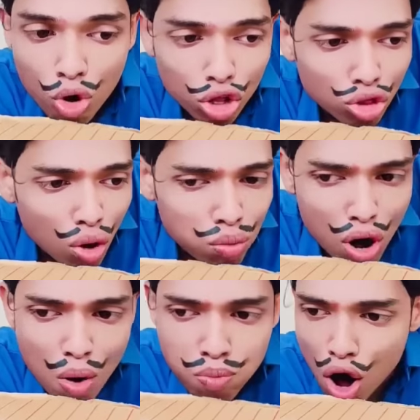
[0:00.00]
इतना
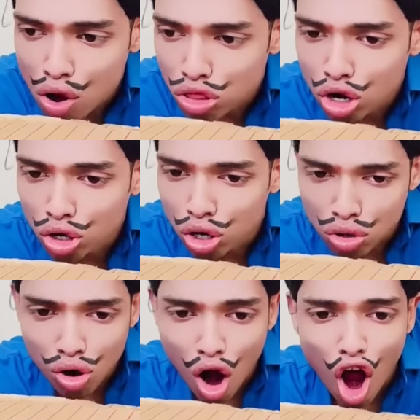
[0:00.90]
बड़ा पार्सल
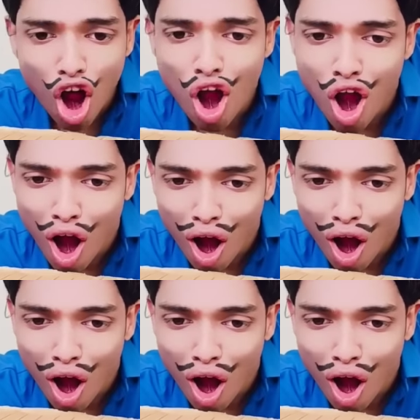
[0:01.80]
किसका है